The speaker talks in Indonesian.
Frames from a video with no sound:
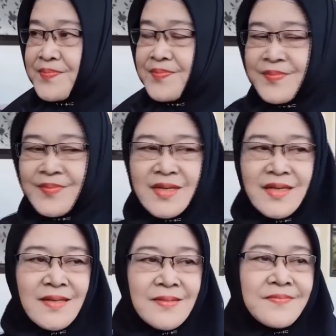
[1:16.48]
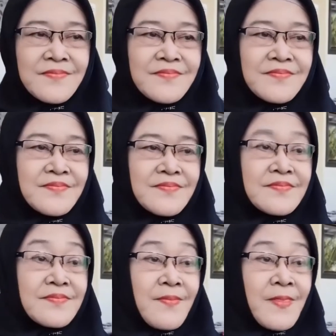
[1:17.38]
Awalnya sini itu
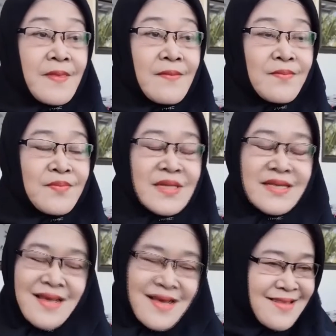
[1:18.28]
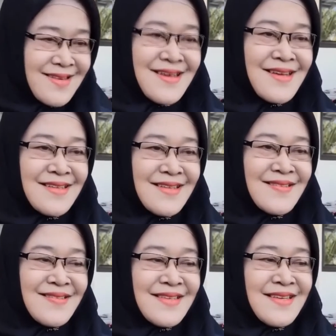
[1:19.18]
mengajukan atau tidak, dipilih?
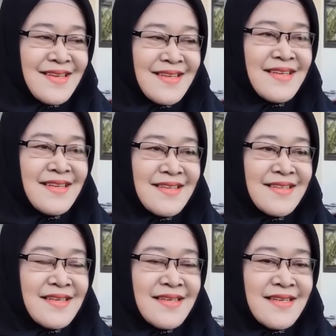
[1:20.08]
Tidak.